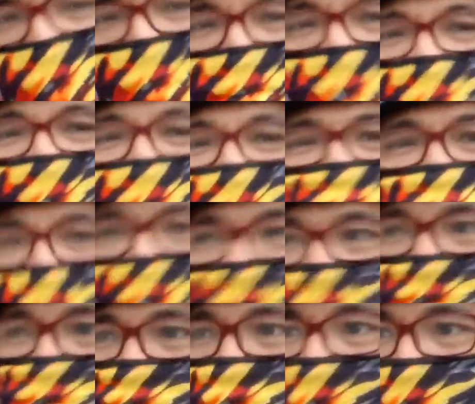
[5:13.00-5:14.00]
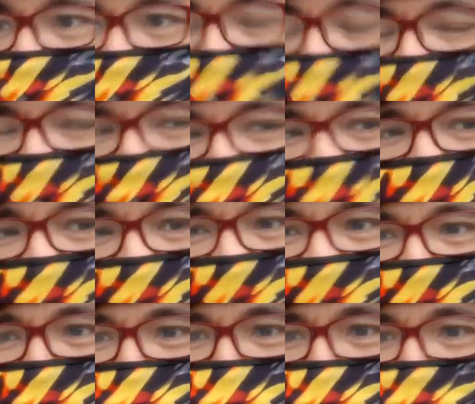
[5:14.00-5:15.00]
lang mga kabikers, kadena talaga
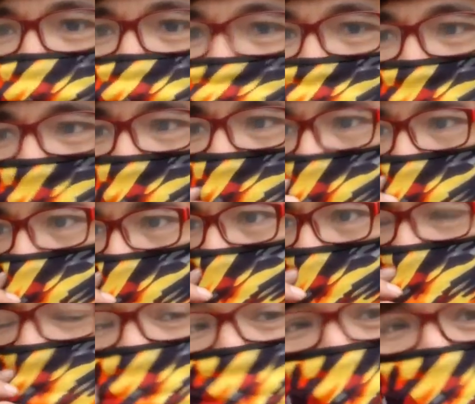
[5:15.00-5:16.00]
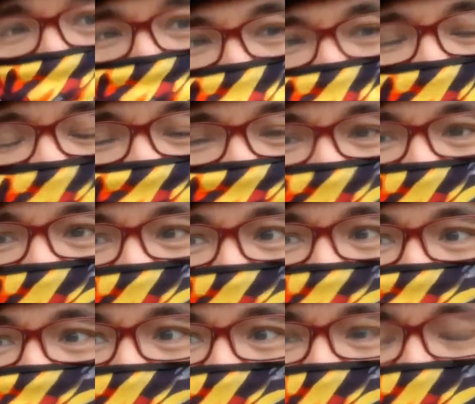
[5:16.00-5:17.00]
nito. Sponsor lang
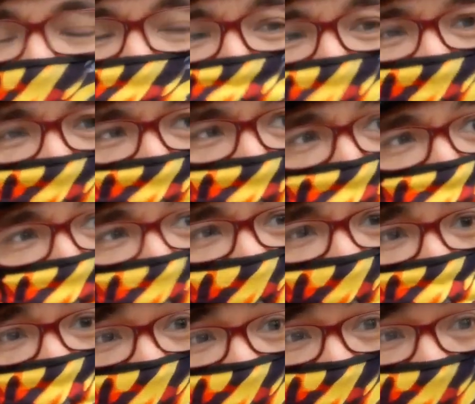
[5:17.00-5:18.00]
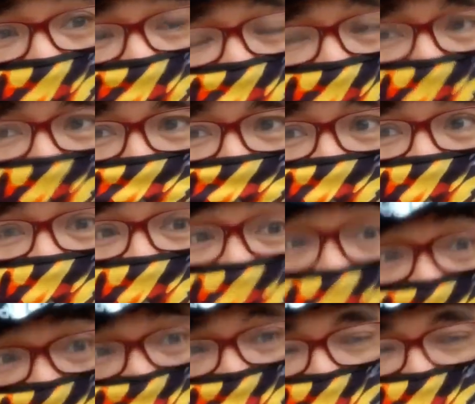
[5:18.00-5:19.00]
talaga sa akin sa isa kong kaibigan na si
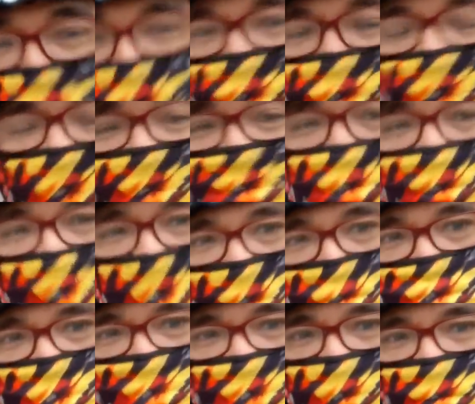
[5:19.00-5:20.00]
Chris, no? Nakasama ko sa